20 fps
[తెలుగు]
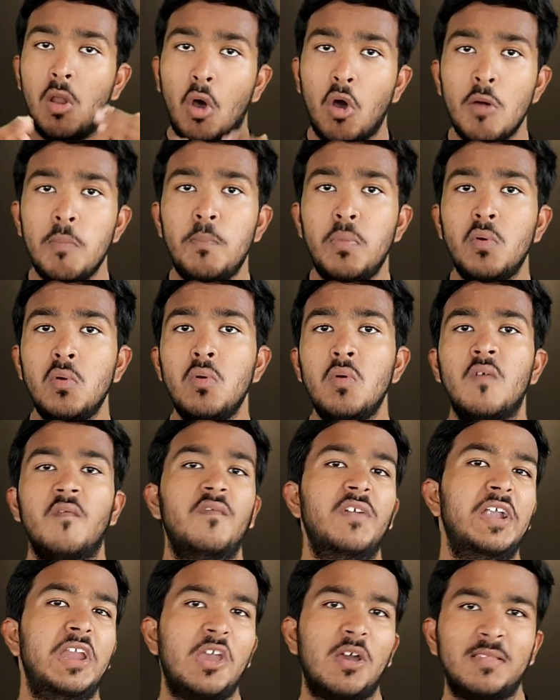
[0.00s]
లోపు
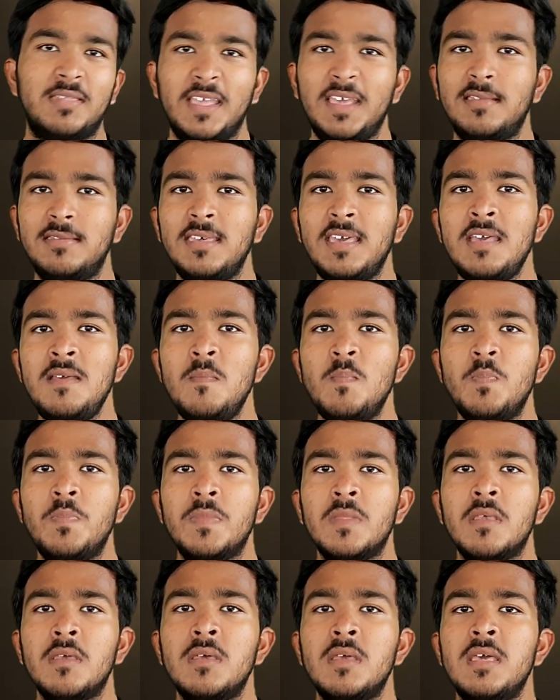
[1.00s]
వీడియో తీసి
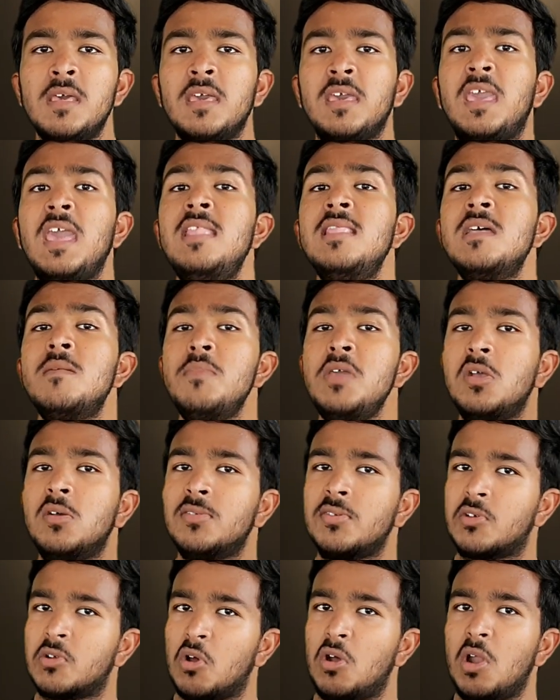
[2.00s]
కింద మీకు
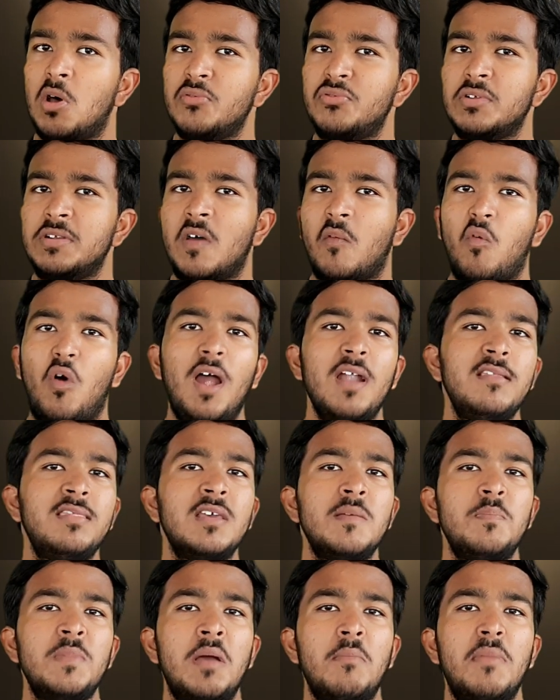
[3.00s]
స్క్రోల్ అవుతున్న
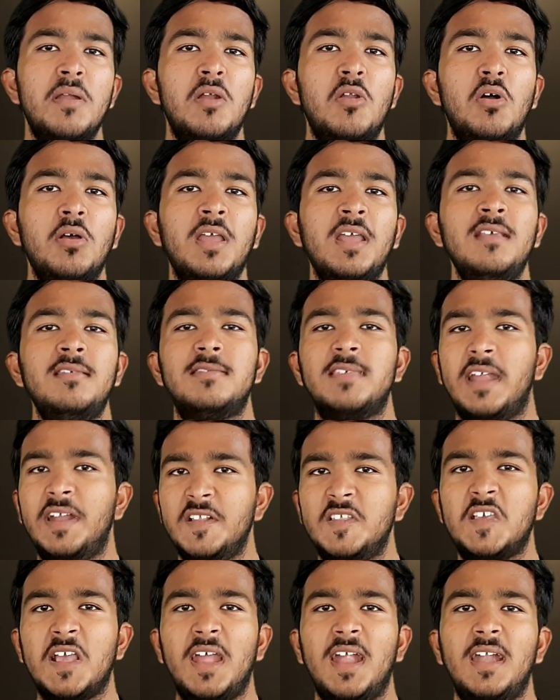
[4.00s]
వాట్సాప్ నెంబర్లోకి
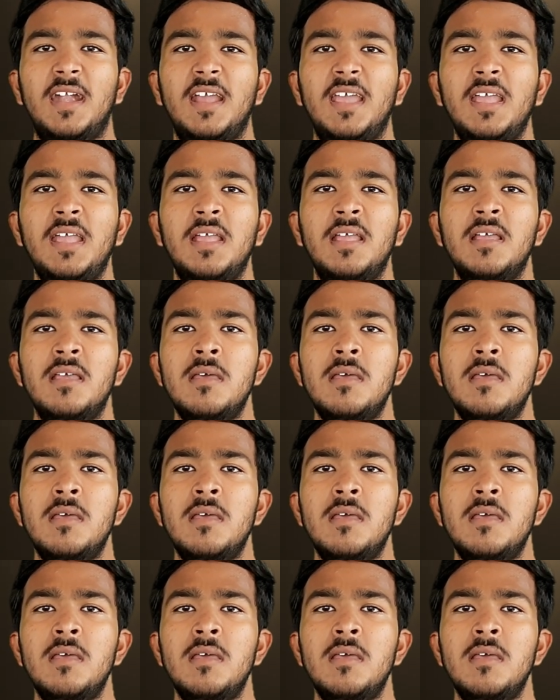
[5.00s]
సెండ్ చేయండి